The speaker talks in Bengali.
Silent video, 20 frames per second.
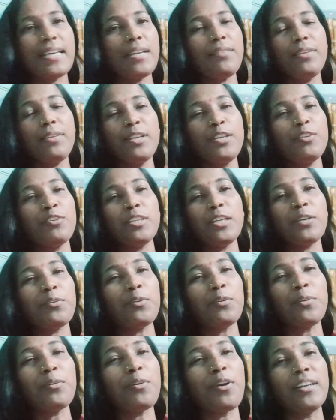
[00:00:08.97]
এর ভিডিওতে
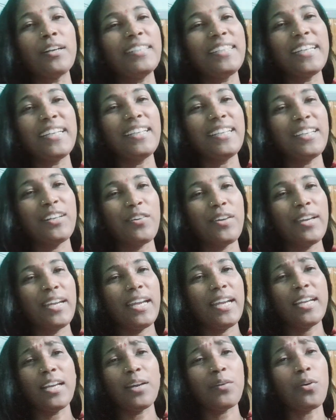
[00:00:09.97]
কোনো কন্টেন্ট নয়
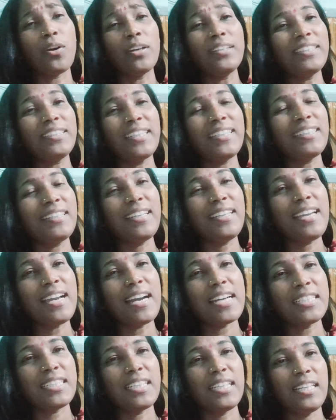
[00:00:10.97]
এটা কন্টেন্ট নিয়ে
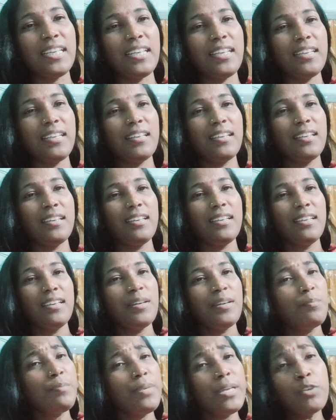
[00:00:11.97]
আসিনি
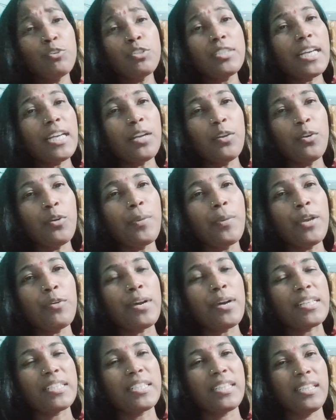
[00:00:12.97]
ভিউজের লোভেও
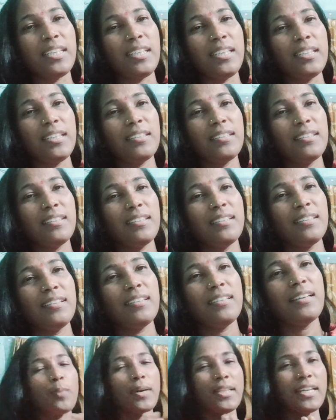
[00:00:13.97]
আসিনি
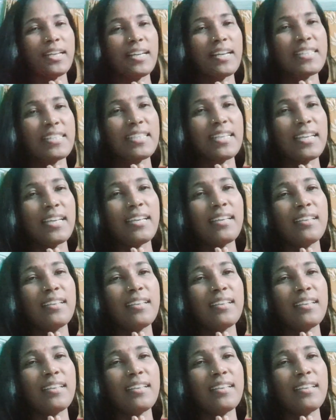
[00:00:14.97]
আমাদের কাছে